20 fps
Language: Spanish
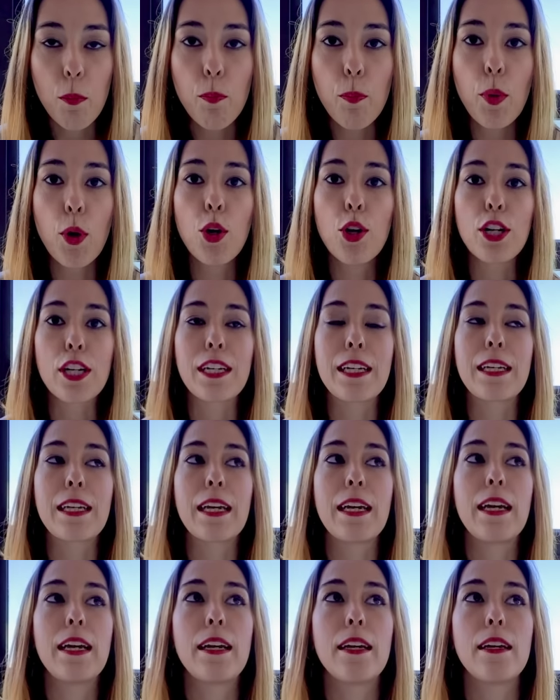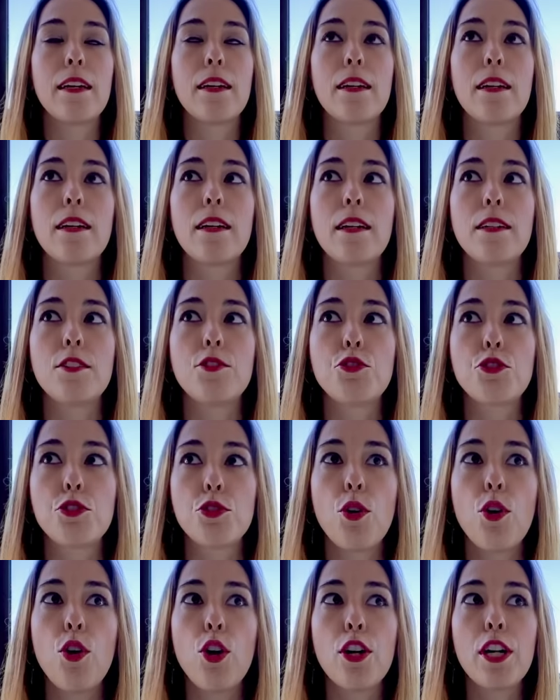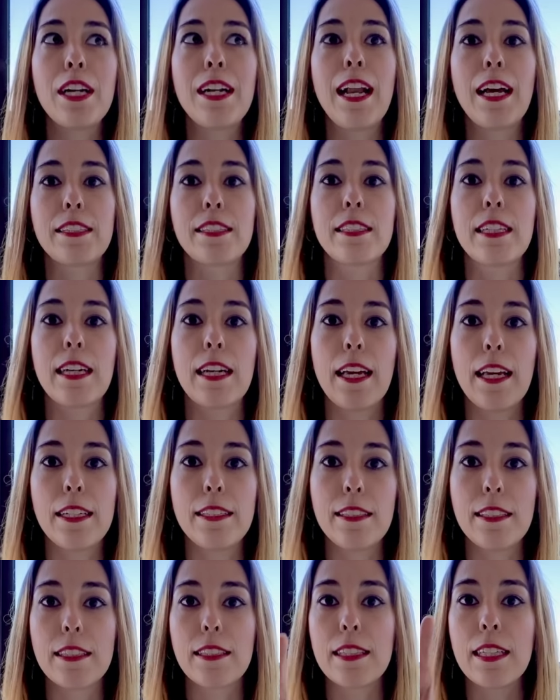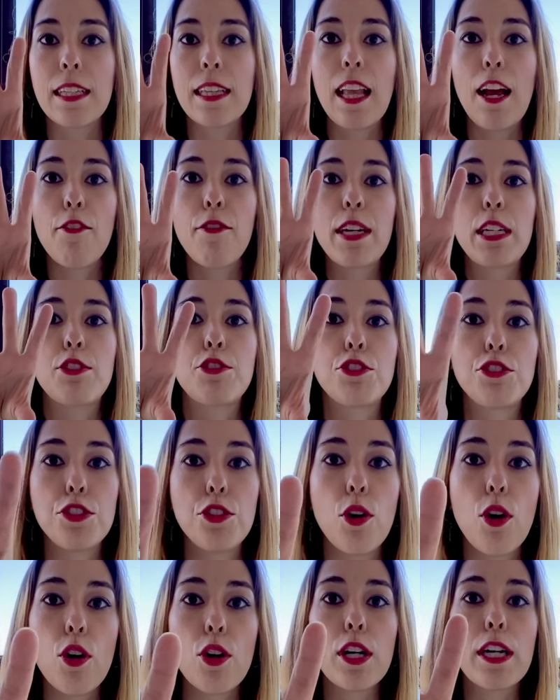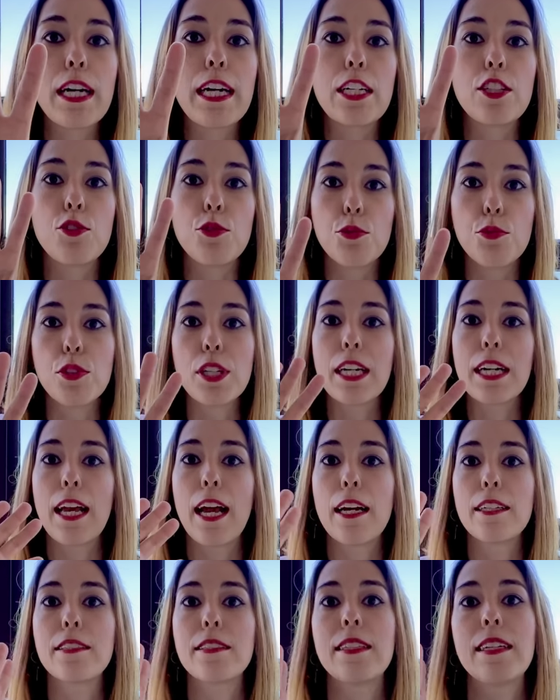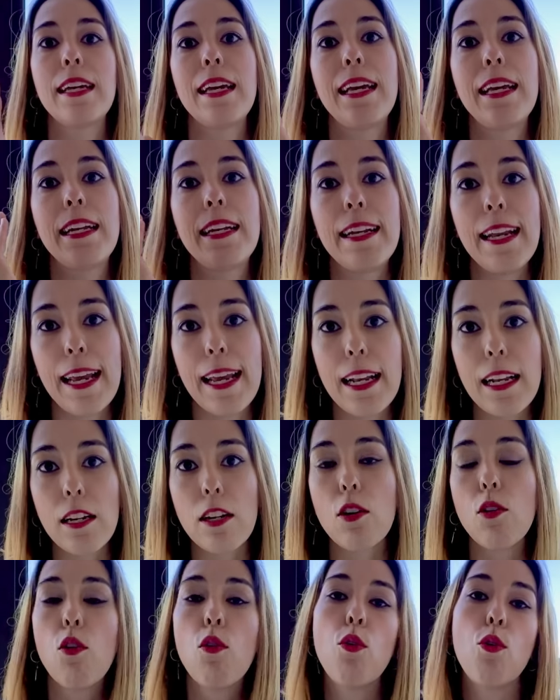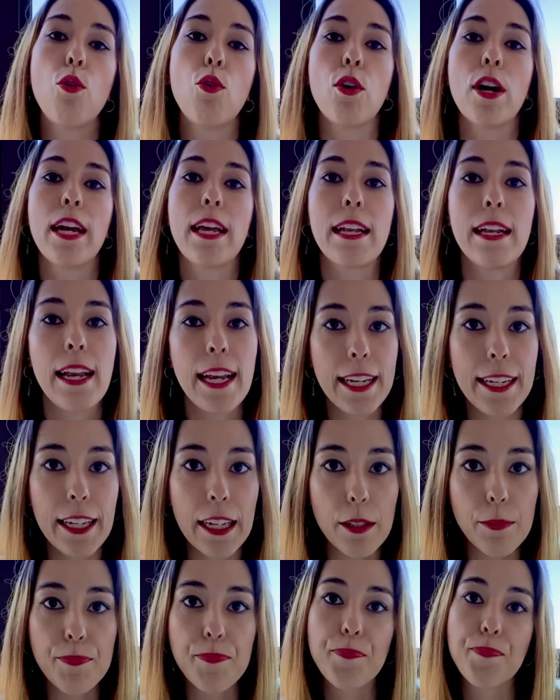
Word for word: porque son las creencias, es la versión que tú creaste en él o en ella.